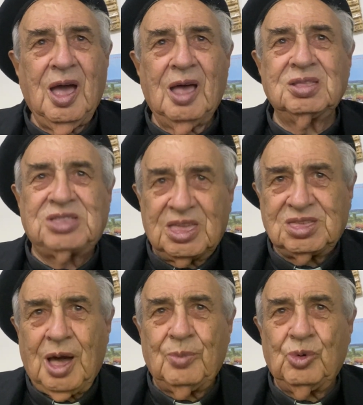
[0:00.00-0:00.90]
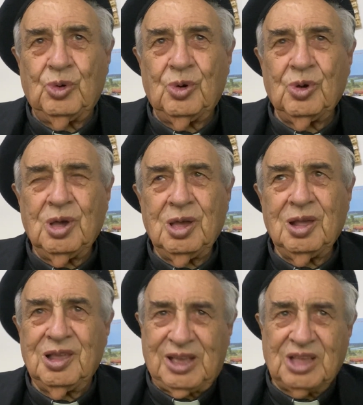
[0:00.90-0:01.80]
أن تذهبوا
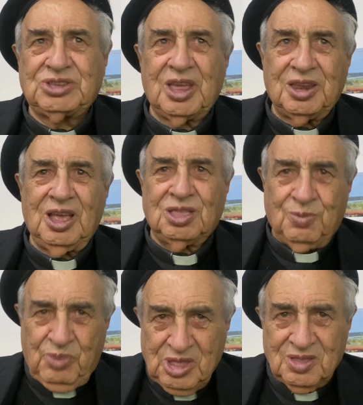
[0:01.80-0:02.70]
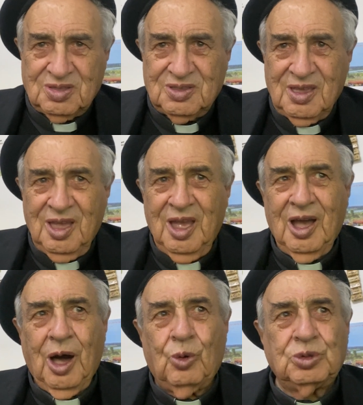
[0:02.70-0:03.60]
لكسر يد بنت
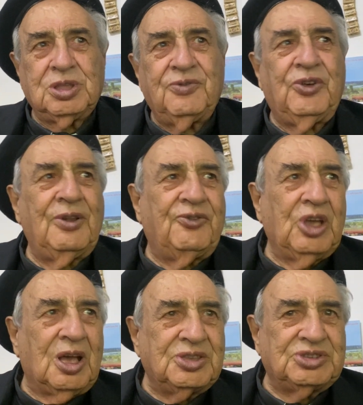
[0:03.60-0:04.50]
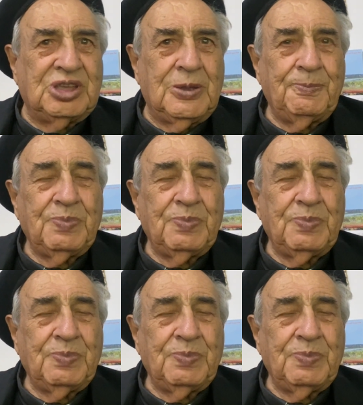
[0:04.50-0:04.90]
أو طفل في غزة